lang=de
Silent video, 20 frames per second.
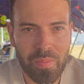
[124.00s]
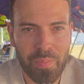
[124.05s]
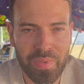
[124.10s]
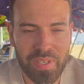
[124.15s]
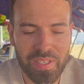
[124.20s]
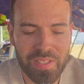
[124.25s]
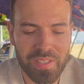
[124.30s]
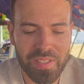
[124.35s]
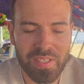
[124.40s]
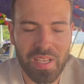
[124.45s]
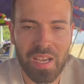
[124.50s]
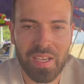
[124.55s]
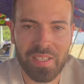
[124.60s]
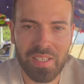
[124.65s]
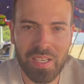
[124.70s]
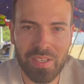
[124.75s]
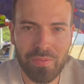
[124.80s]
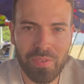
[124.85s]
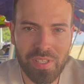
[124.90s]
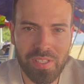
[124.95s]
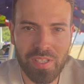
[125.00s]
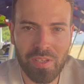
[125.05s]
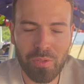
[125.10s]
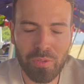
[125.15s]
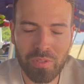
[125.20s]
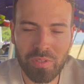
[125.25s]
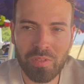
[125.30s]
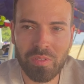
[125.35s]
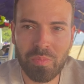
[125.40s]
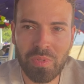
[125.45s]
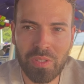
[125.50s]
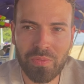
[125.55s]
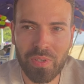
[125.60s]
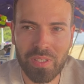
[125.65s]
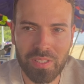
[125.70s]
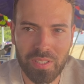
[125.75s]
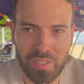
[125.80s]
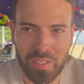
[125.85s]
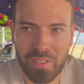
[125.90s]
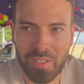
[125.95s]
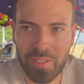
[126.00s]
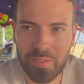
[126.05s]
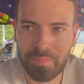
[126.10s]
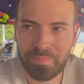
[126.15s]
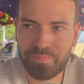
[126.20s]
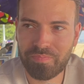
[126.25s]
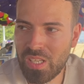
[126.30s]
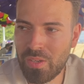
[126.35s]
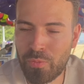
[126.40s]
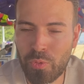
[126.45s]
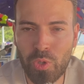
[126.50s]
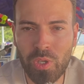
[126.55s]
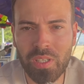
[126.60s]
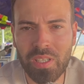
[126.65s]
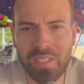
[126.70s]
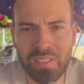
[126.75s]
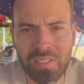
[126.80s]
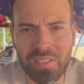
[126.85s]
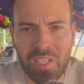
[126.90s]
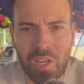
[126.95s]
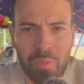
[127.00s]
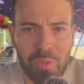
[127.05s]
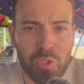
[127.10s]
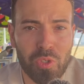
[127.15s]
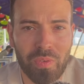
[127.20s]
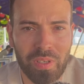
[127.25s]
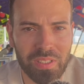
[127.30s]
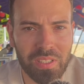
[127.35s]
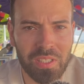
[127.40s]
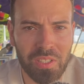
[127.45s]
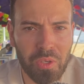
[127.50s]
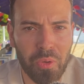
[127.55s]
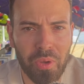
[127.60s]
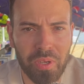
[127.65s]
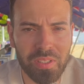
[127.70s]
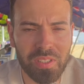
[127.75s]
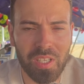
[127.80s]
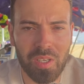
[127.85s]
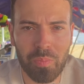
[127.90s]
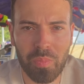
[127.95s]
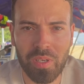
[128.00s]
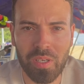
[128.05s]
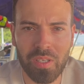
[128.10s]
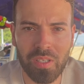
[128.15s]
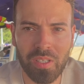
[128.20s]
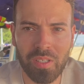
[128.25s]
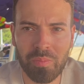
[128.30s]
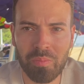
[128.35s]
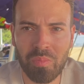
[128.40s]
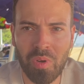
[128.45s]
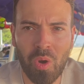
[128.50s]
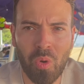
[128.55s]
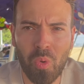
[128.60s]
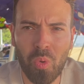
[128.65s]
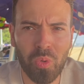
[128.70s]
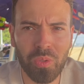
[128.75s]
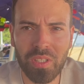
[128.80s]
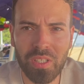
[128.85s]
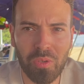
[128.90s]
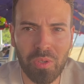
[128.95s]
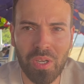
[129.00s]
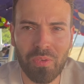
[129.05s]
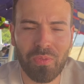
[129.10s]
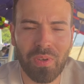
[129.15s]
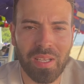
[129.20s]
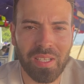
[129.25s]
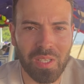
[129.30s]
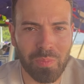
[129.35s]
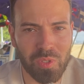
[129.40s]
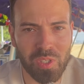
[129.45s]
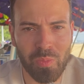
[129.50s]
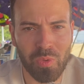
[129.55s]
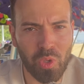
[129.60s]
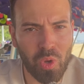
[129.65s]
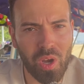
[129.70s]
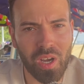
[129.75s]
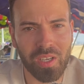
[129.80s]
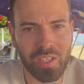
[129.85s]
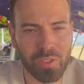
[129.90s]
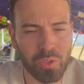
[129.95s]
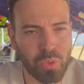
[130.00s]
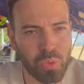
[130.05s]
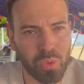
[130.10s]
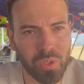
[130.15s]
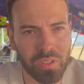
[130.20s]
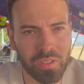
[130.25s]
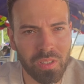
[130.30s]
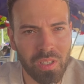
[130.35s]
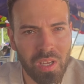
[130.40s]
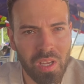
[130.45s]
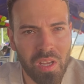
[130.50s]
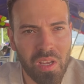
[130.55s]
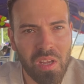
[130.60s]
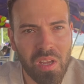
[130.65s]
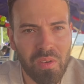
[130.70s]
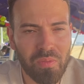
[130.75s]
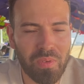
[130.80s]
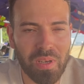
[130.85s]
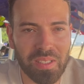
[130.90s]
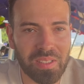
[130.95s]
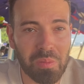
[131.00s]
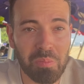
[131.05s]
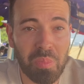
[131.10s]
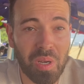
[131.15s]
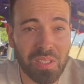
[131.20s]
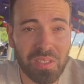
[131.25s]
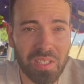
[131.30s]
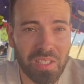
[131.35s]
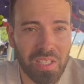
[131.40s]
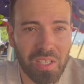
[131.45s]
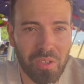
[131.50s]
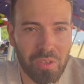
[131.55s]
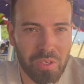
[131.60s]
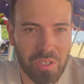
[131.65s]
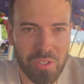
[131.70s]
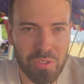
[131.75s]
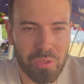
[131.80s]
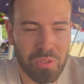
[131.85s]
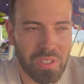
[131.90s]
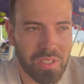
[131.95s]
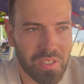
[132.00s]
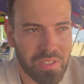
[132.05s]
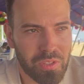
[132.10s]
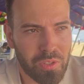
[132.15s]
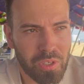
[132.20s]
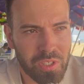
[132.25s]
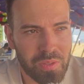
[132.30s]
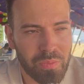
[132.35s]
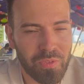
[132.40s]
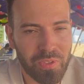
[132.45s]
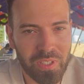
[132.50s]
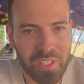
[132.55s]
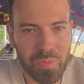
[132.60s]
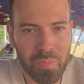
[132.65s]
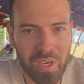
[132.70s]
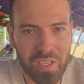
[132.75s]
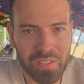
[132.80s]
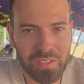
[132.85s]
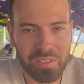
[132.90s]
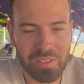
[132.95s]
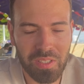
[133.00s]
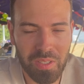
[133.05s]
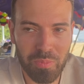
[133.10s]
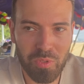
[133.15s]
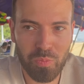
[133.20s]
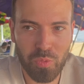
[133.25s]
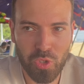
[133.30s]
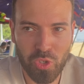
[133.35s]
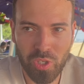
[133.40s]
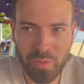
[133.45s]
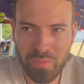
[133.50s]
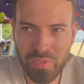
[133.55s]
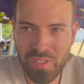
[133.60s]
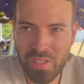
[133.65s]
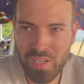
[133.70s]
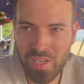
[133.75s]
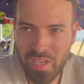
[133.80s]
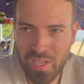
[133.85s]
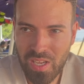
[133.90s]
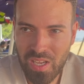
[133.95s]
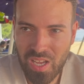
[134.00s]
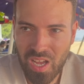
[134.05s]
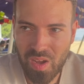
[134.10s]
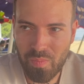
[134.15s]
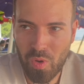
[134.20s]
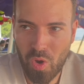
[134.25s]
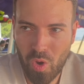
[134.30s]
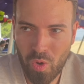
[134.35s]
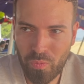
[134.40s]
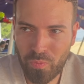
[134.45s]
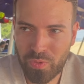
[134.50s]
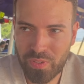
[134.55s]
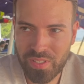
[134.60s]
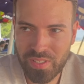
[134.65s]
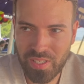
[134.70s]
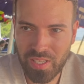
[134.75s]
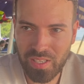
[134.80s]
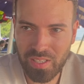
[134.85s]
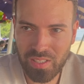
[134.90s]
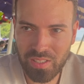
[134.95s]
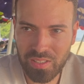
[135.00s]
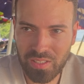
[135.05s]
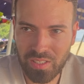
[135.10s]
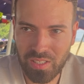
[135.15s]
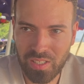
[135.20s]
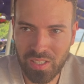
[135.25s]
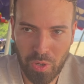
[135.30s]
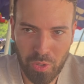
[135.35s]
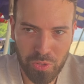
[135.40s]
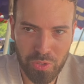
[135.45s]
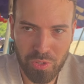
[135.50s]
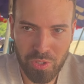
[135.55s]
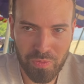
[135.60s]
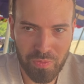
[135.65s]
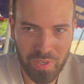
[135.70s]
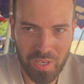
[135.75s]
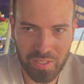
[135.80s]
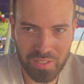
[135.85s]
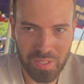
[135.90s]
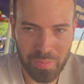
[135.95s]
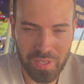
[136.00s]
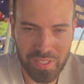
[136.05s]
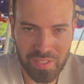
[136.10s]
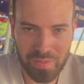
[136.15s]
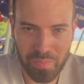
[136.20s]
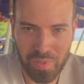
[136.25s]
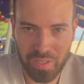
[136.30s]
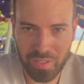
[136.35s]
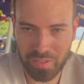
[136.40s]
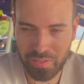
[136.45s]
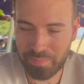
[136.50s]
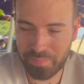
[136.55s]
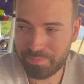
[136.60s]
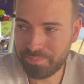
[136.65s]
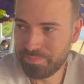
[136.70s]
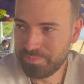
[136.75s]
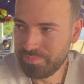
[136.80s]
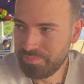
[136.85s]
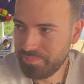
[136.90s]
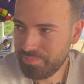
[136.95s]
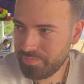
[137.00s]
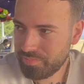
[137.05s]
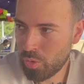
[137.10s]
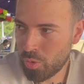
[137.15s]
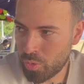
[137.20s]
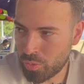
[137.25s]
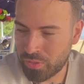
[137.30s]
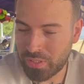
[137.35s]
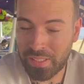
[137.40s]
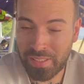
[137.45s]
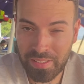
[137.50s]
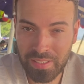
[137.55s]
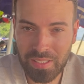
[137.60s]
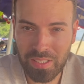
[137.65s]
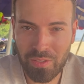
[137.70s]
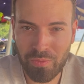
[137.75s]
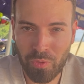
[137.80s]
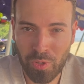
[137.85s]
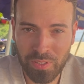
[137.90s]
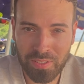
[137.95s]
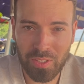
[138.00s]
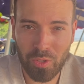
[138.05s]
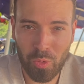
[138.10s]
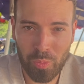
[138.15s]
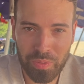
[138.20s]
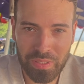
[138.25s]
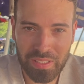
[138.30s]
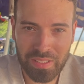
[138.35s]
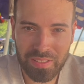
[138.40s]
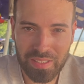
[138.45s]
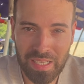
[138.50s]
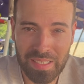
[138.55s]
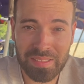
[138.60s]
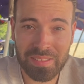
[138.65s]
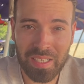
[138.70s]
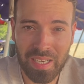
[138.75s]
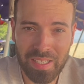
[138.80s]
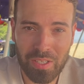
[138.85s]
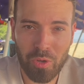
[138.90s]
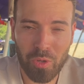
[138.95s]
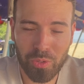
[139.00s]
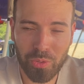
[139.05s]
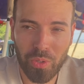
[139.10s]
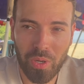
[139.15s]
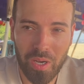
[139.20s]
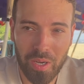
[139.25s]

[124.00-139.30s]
mindestens ein Jahr Visa und einen Mietvertrag. Früher ging das, glaube ich, soweit ich gehört habe, ähm, auch ohne. Oder vielleicht gibt es immer noch Agenturen, vielleicht in Pattaya oder so, die das trotzdem für dich machen. Gibt es bestimmt. Aber offiziell brauchst du das, verlangen die meisten Banken. Und ich wollte unbedingt ein Thai-Konto